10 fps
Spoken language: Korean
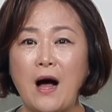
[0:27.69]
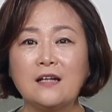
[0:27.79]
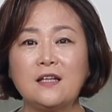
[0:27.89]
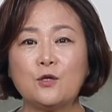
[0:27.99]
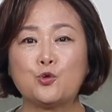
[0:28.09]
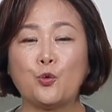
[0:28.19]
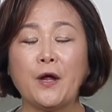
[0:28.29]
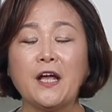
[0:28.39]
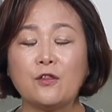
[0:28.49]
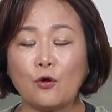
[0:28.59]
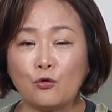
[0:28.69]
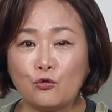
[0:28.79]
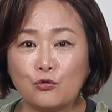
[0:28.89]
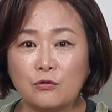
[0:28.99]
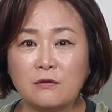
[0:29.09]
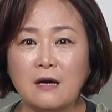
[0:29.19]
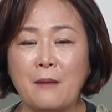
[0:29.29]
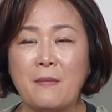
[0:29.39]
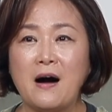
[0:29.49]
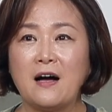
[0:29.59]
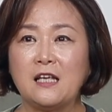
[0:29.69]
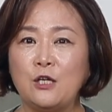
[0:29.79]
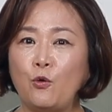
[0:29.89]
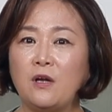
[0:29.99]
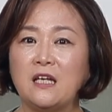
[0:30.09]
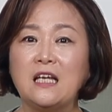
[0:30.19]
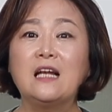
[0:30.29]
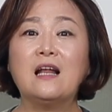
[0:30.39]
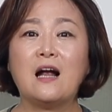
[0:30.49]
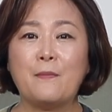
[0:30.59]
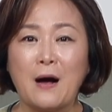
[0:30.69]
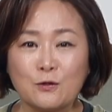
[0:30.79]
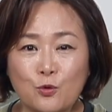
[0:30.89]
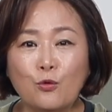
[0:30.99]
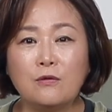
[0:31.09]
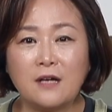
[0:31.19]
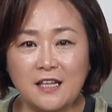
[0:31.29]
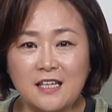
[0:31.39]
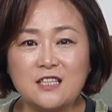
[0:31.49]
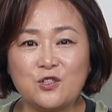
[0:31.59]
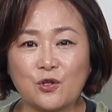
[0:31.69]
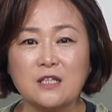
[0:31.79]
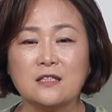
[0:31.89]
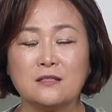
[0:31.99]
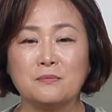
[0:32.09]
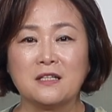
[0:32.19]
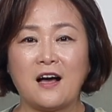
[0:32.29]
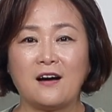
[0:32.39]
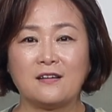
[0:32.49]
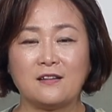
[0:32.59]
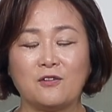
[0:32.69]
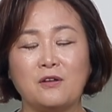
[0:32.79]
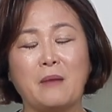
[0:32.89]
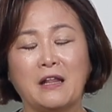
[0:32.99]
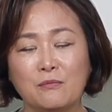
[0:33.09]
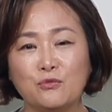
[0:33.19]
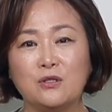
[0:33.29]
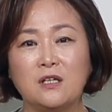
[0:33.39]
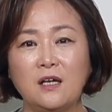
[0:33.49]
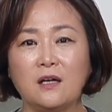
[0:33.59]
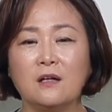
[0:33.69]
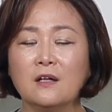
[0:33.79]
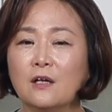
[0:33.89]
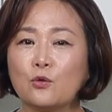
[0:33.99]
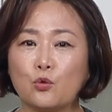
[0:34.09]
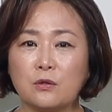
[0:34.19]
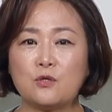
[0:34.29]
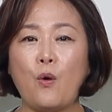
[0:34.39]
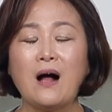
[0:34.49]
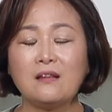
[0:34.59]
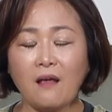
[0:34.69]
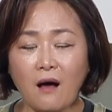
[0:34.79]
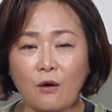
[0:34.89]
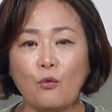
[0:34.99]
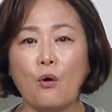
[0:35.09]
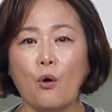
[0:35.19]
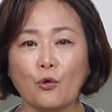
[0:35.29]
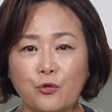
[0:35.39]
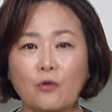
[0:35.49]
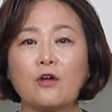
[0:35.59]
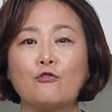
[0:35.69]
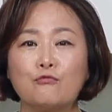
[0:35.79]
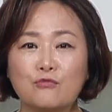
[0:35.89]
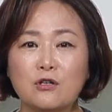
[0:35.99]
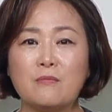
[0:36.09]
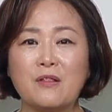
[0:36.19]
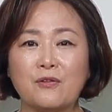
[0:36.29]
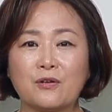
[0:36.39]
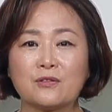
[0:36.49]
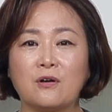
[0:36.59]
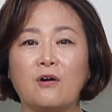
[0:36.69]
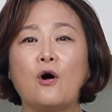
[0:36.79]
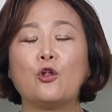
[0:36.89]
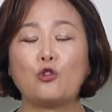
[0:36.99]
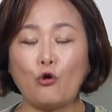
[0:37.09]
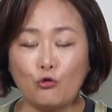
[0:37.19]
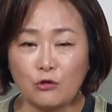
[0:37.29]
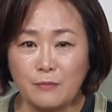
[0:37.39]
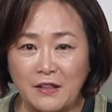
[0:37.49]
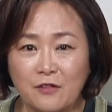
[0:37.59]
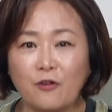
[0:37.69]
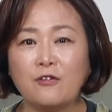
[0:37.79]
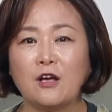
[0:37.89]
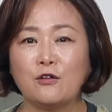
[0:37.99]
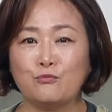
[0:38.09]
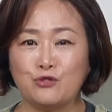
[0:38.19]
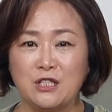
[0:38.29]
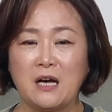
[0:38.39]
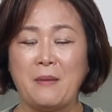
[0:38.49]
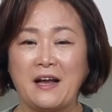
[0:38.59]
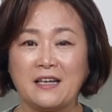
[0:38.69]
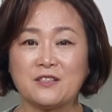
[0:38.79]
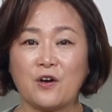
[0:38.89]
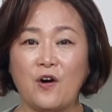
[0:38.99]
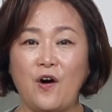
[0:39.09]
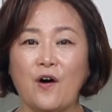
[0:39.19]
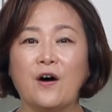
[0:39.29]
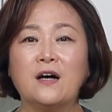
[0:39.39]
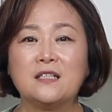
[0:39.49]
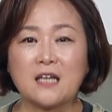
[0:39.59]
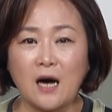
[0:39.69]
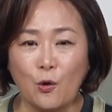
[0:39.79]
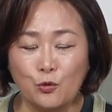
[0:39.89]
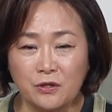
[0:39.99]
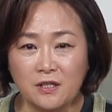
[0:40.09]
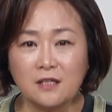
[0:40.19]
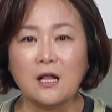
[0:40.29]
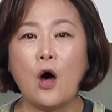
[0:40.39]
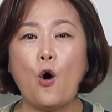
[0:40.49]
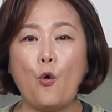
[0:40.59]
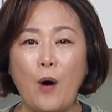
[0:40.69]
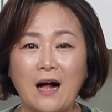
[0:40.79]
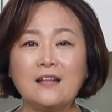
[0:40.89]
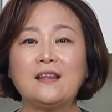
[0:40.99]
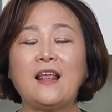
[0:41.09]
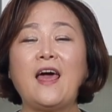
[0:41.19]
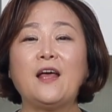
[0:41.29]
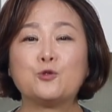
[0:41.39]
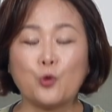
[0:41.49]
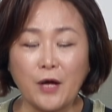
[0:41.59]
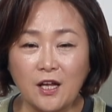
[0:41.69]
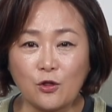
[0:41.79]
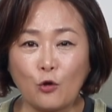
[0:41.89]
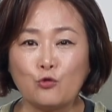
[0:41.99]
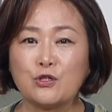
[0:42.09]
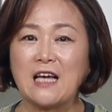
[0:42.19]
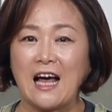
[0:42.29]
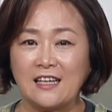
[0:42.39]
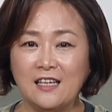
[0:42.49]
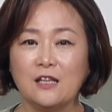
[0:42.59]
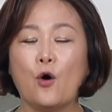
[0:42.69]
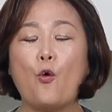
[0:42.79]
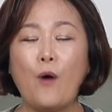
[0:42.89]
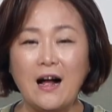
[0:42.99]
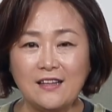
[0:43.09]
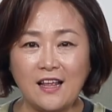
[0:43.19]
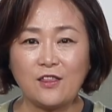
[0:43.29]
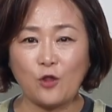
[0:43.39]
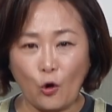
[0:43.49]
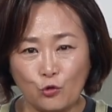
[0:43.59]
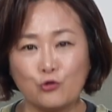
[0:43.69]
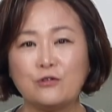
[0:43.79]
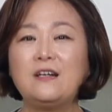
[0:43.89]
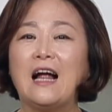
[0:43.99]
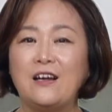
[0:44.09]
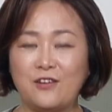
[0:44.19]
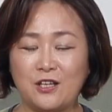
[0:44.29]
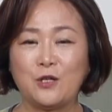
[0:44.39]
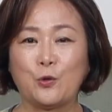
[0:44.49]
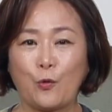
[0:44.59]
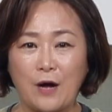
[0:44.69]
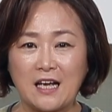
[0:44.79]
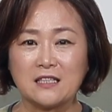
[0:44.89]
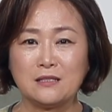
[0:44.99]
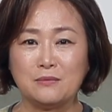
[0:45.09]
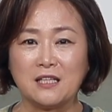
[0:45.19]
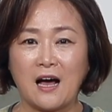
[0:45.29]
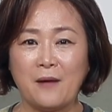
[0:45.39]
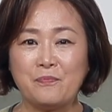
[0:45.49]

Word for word: 황태 조랭이 떡국을 아마 1월 2일 날 방송을 해드린 적이 있습니다 그랬더니 많은 분들이 도대체 황태 갖고 어떻게 국물을 만들어서 떡국을 만들었냐는 문의가 많아서 제가 오늘은 황태 조랭이 떡국이 아닌 황태 떡국을 알려드리도록 하겠습니다